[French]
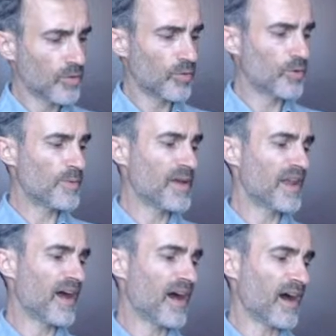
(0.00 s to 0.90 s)
Oh le
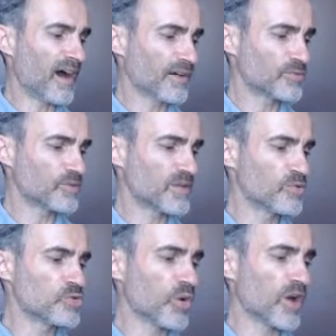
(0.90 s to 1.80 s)
bel art, tu sais
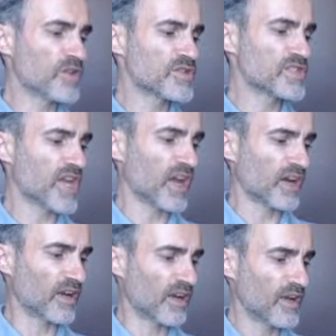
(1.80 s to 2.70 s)
mesurer un
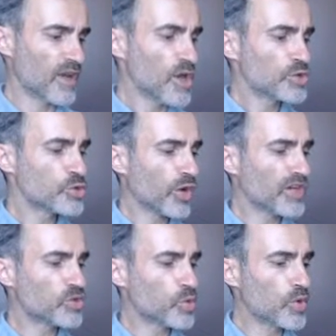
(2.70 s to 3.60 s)
cercle, tu
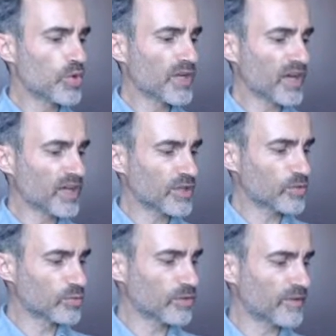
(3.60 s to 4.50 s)
réduis au carré
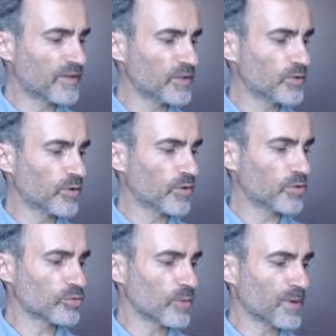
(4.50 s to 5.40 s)
toute figure
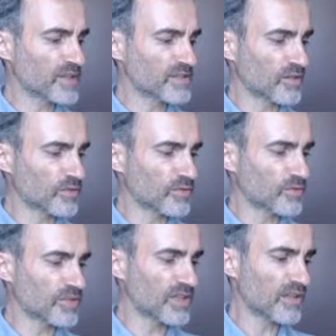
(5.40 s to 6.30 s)
qu'on te présente,
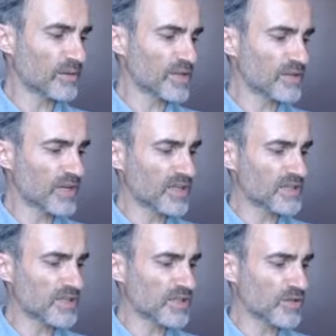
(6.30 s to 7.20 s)
tu détermines la
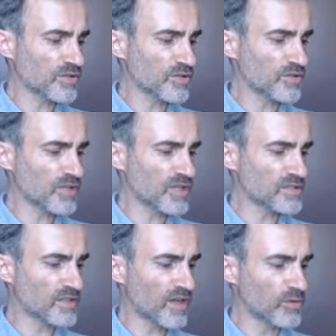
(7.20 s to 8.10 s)
distance d'un
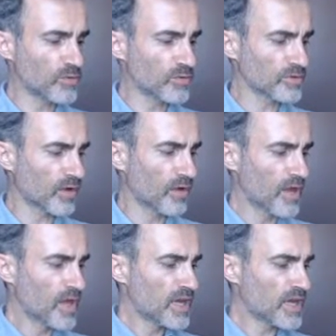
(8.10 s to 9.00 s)
astre à l'autre,
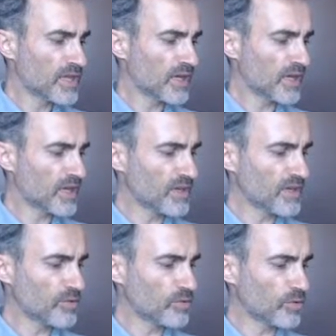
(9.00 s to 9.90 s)
il n'est rien
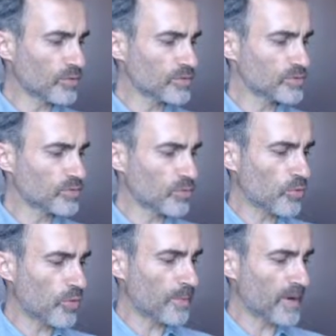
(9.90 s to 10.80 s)
qui ne tombe sous ton
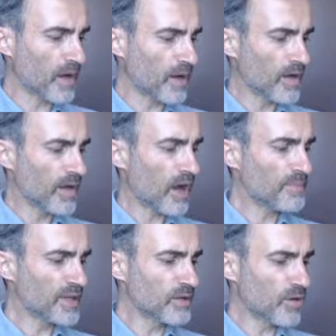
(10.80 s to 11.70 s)
compas,
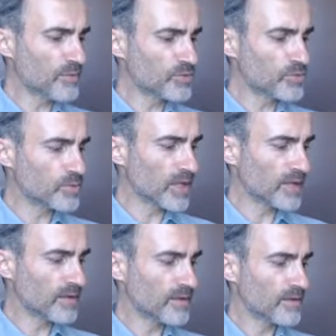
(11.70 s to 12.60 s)
habile comme tu
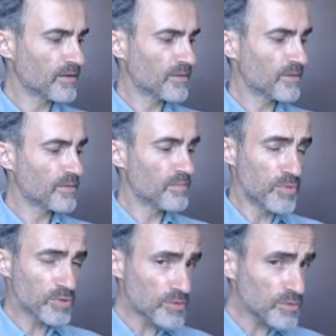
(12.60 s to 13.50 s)
l'es,
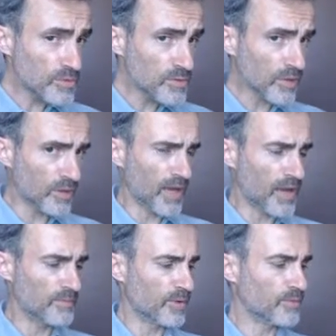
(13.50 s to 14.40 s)
Mesure
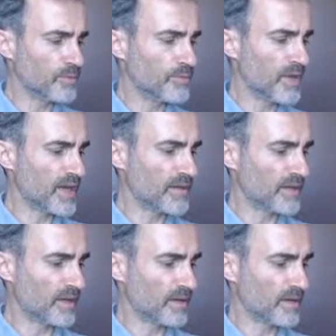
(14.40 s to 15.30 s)
l'âme
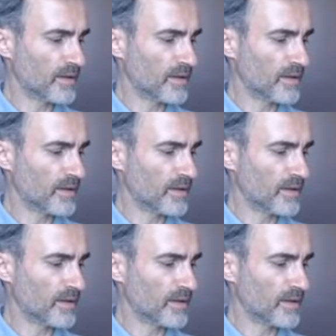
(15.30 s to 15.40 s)
humaine.